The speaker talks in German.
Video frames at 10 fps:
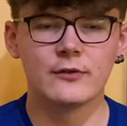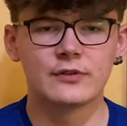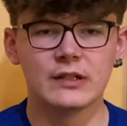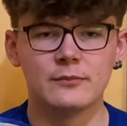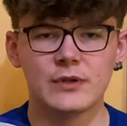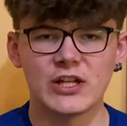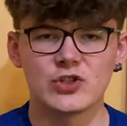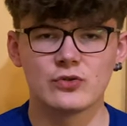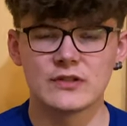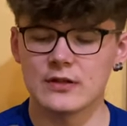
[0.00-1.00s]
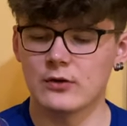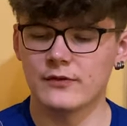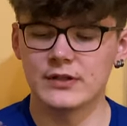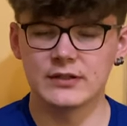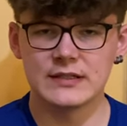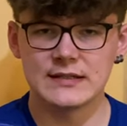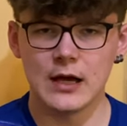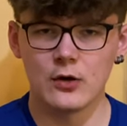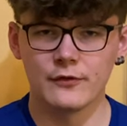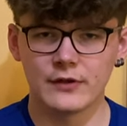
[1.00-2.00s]
auf den Blechdosen auch wieder diesen
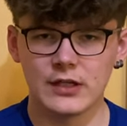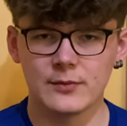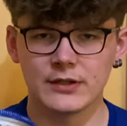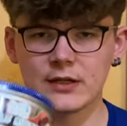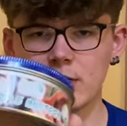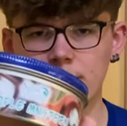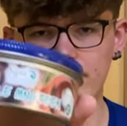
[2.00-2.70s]
Aufkleber drauf.